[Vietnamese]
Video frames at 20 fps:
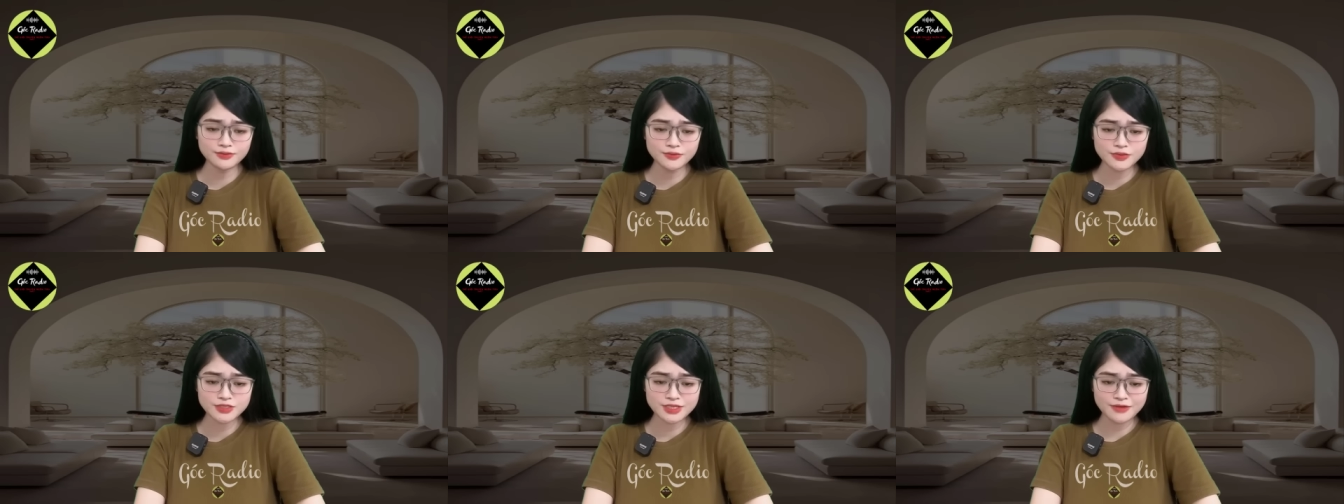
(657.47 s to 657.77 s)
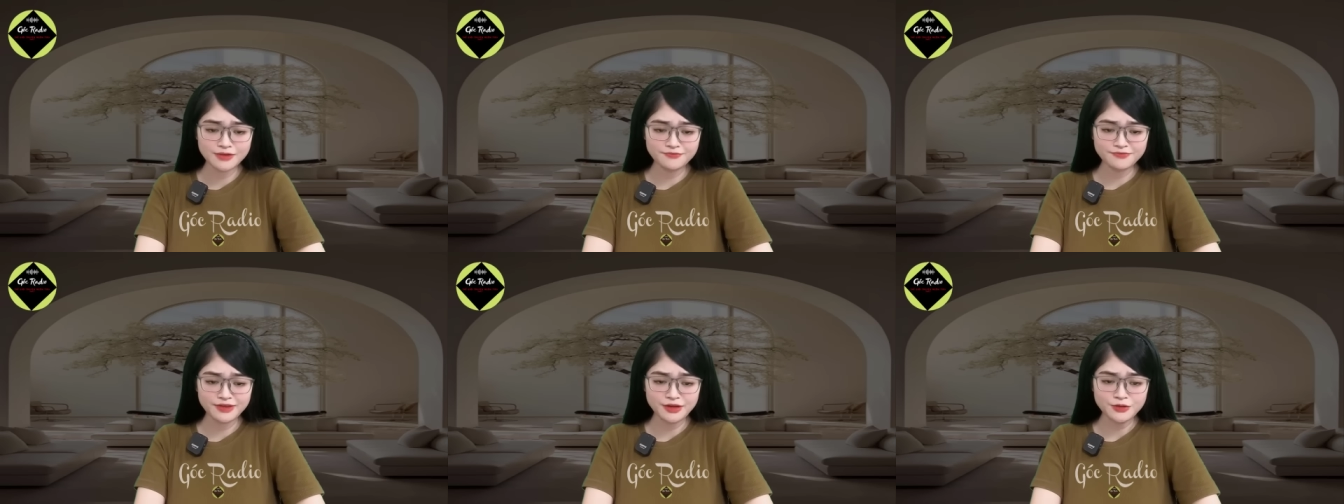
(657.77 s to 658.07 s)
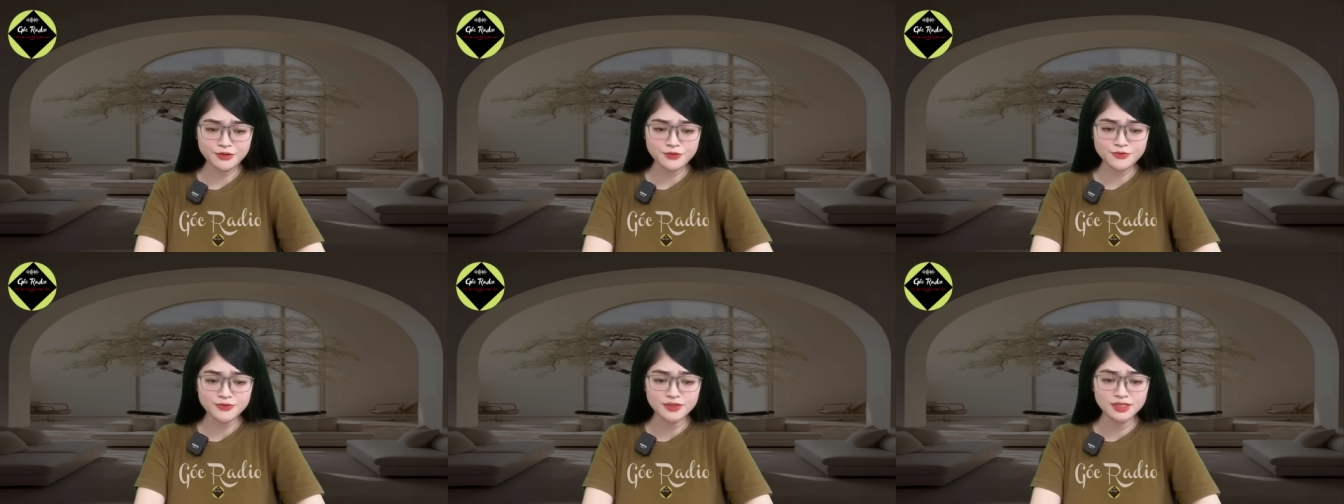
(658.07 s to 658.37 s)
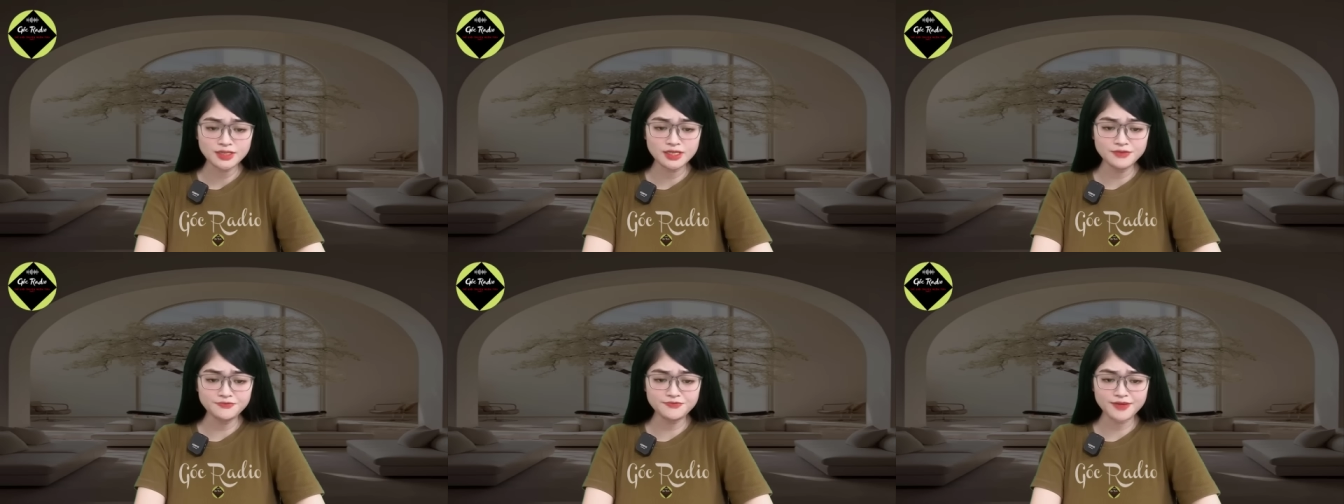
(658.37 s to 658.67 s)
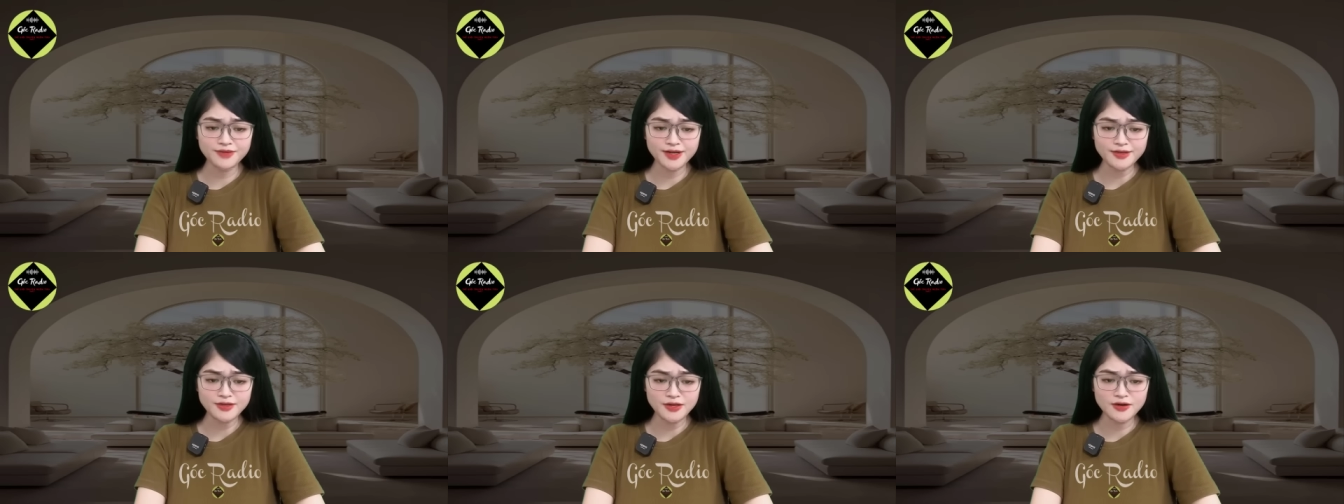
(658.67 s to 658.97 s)
chạm vào lớp
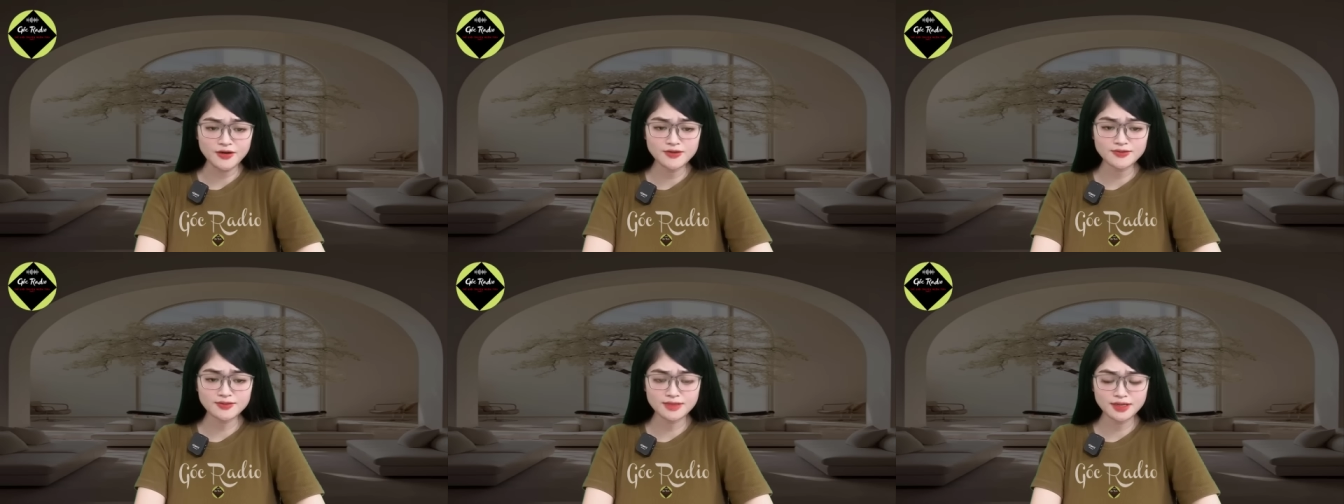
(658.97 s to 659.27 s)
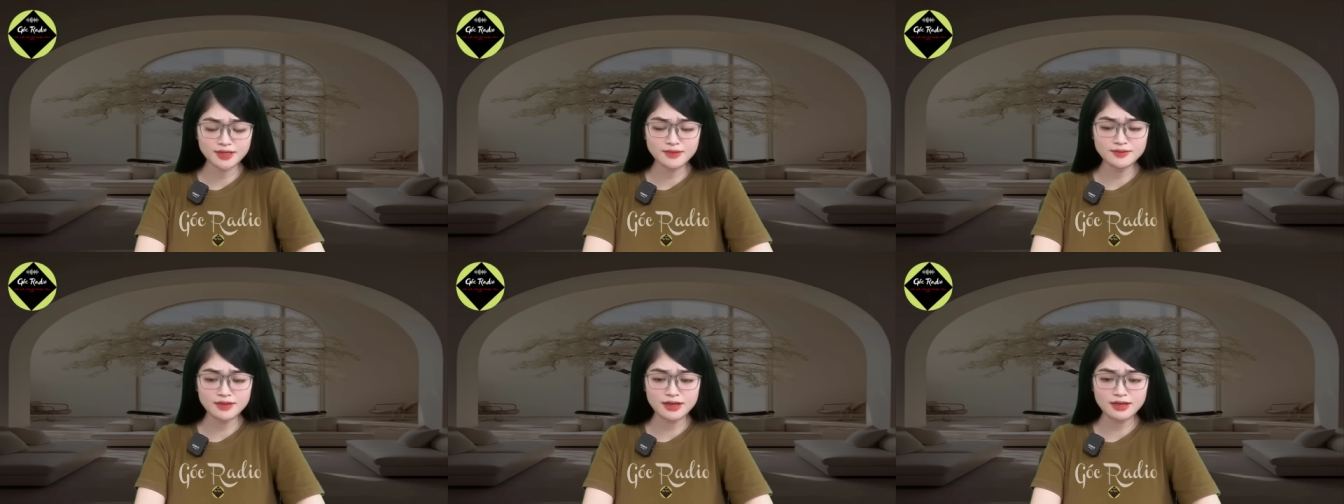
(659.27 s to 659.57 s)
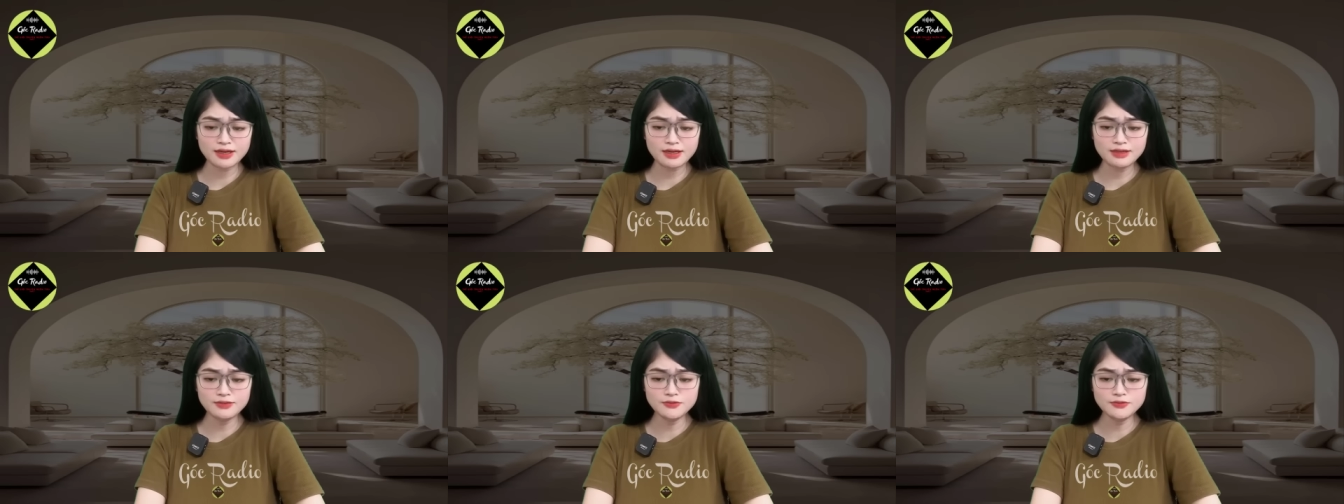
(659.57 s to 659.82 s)
vải lót tinh tế